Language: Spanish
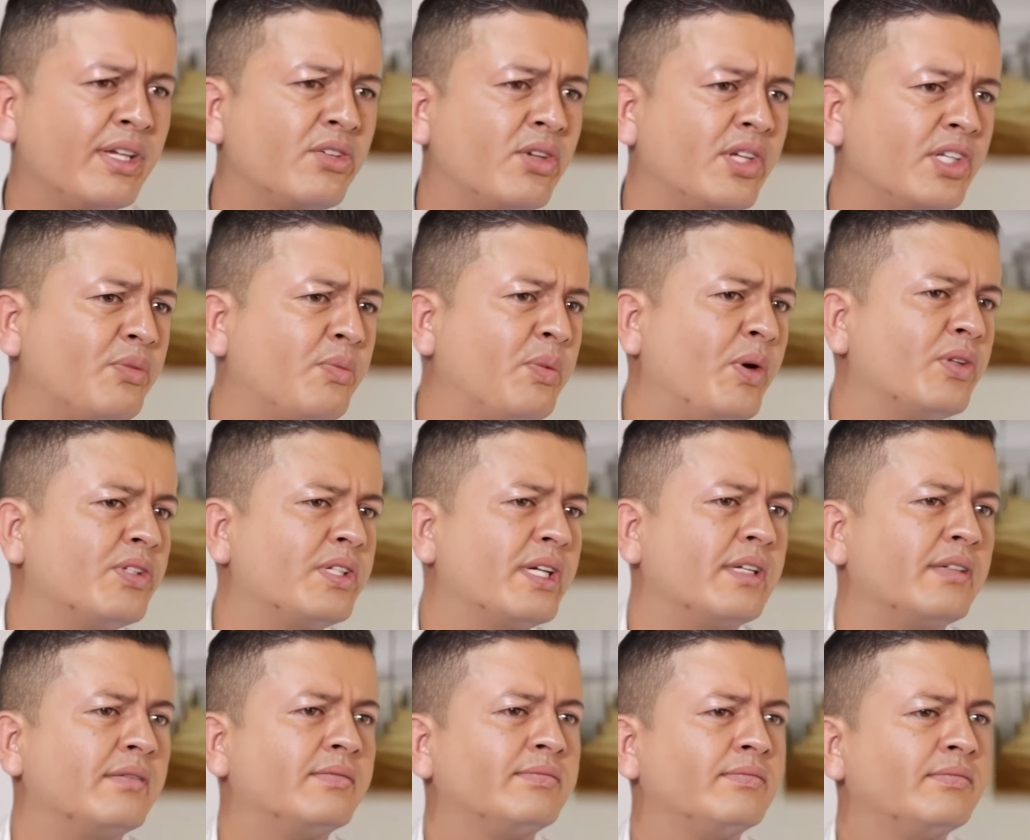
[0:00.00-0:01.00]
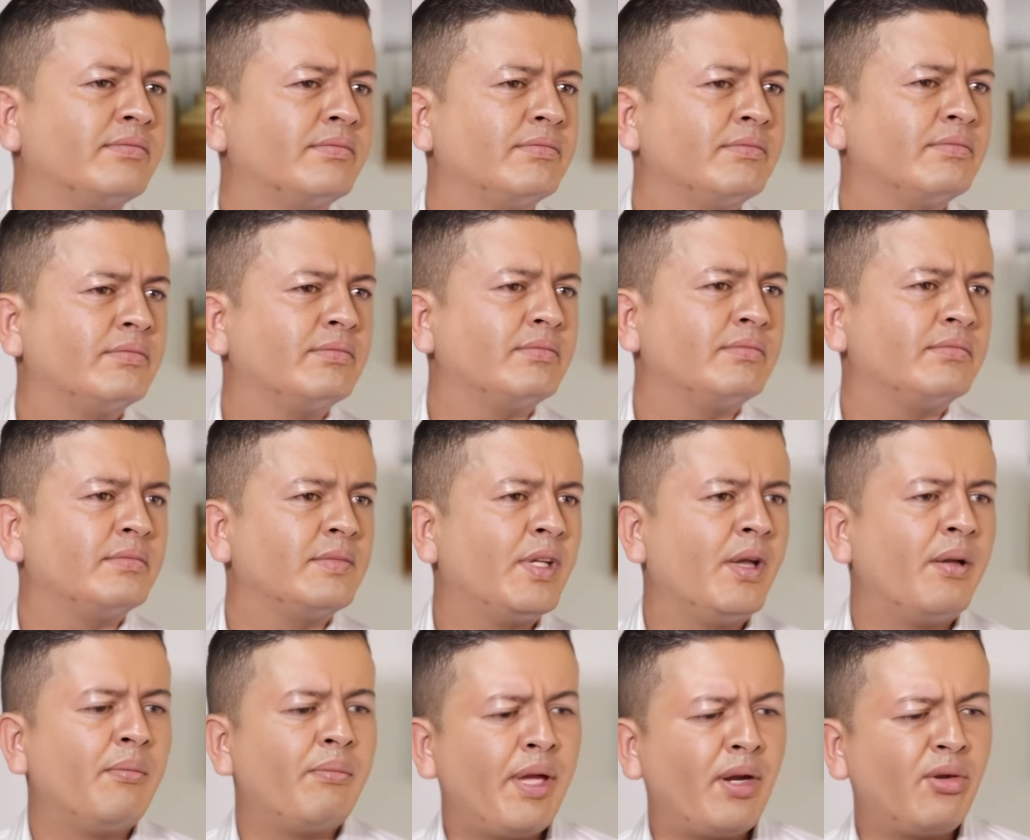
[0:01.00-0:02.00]
de su esposa.
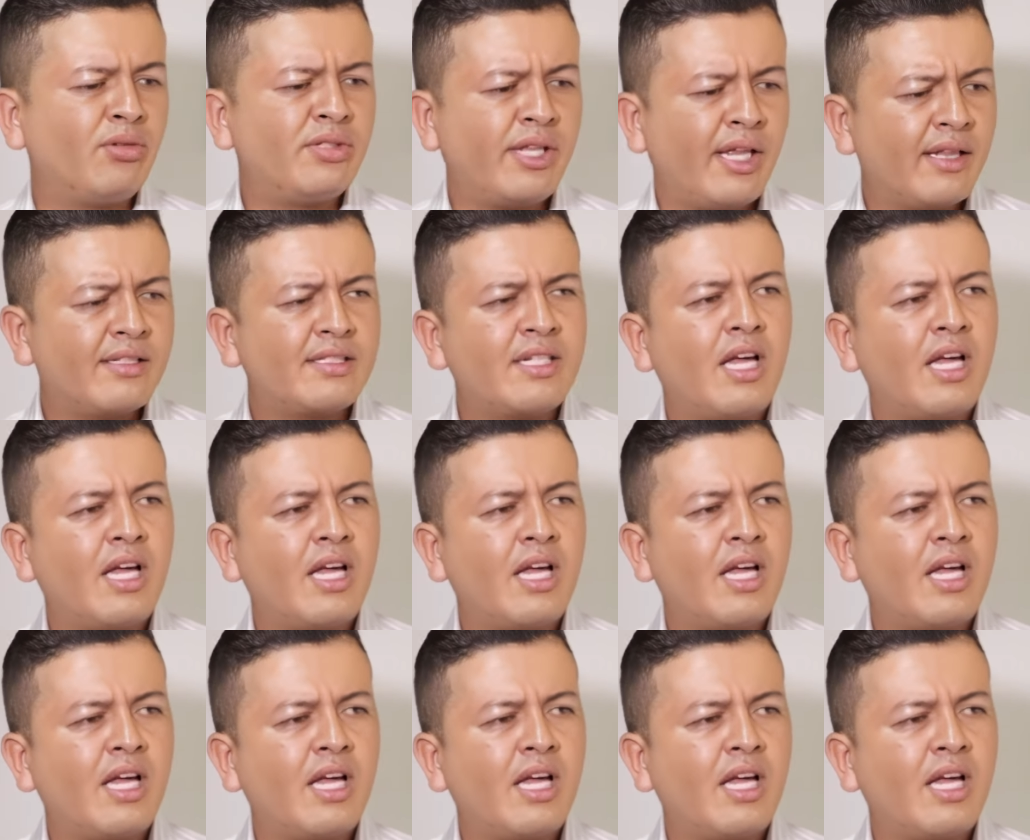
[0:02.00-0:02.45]
Pero usted